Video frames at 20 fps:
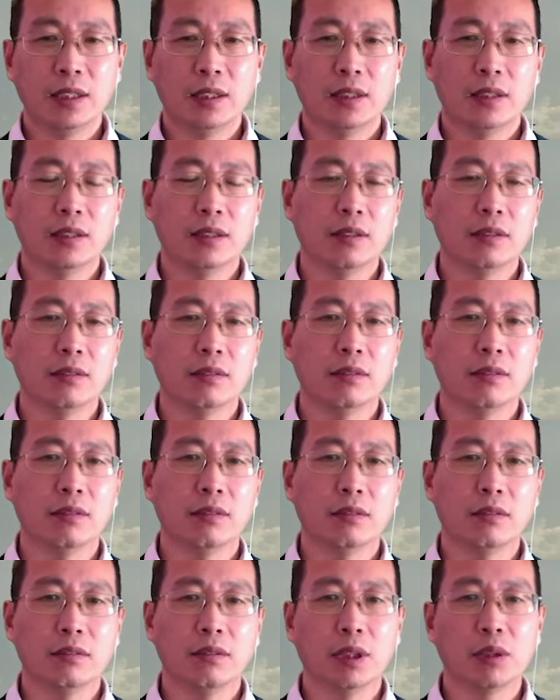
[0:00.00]
呃，
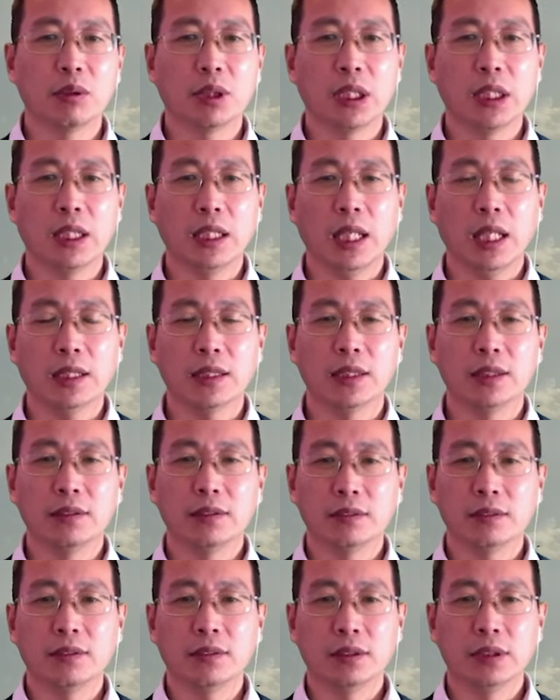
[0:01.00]
我就可以拉人，
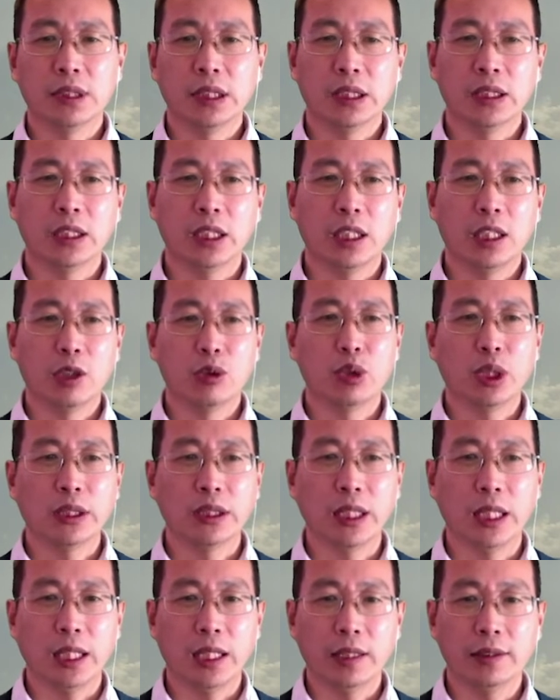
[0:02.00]
也可以赚
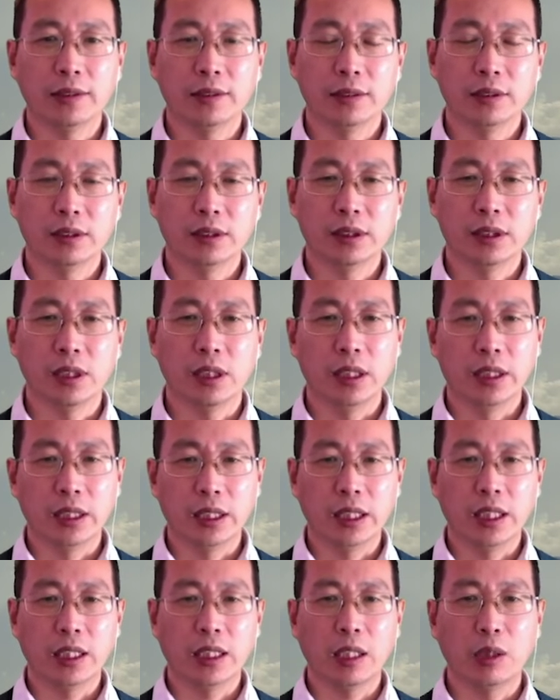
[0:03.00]
钱，啊，也
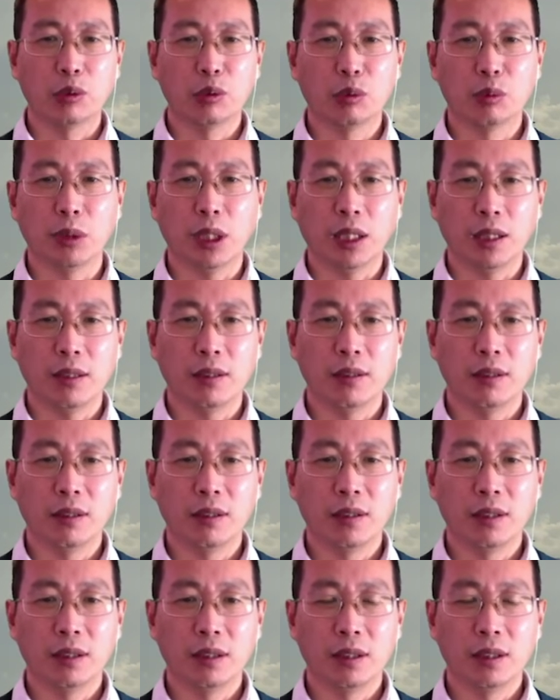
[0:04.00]
可以开 Uber。
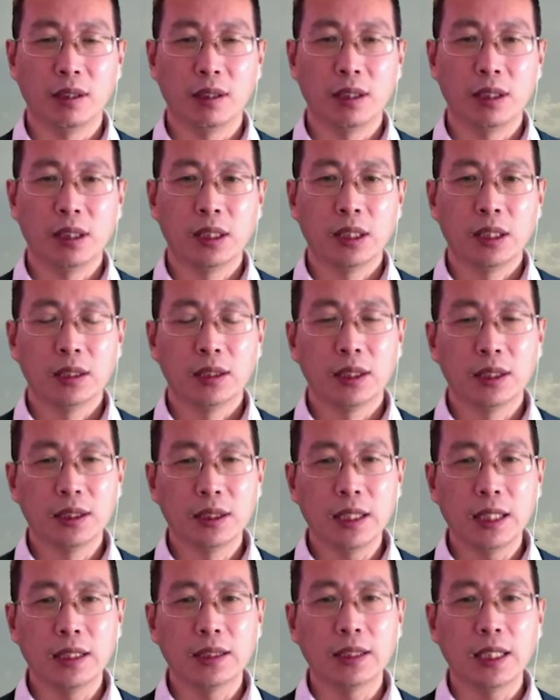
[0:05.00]
那
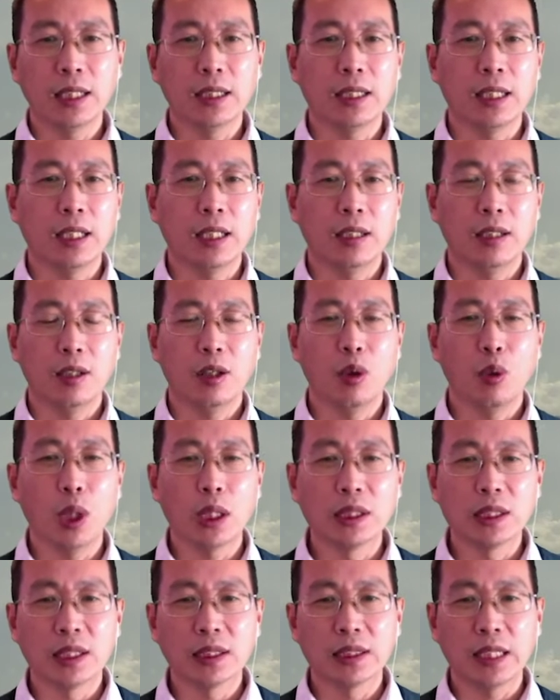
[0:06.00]
现在呢，换
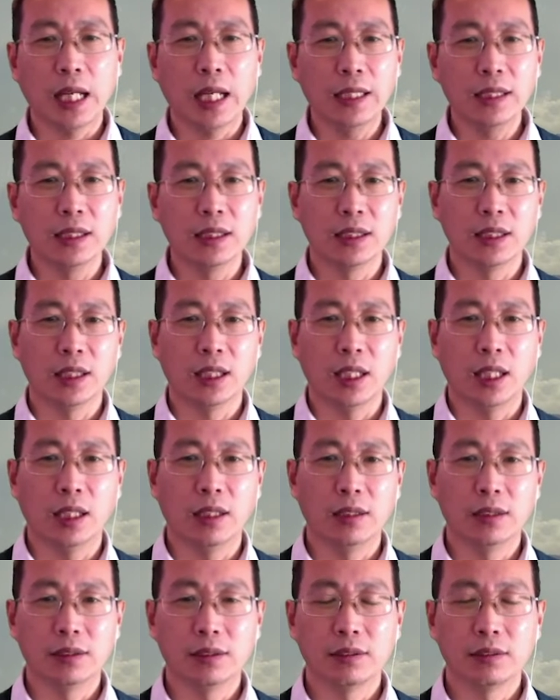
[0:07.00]
成个残疾车
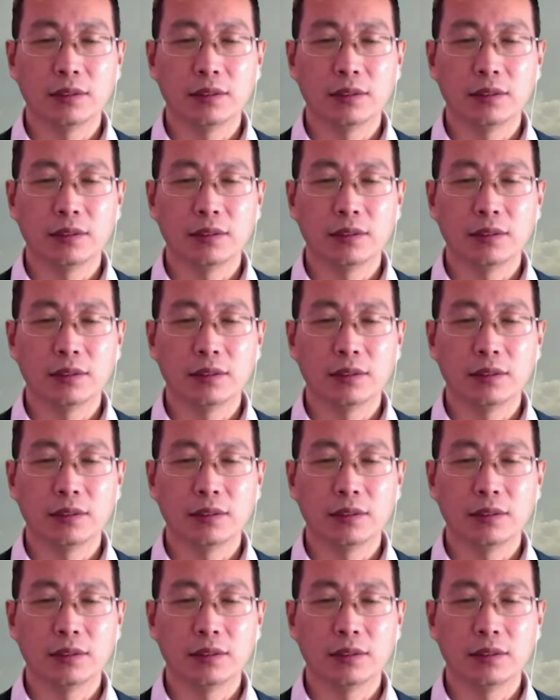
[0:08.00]
了，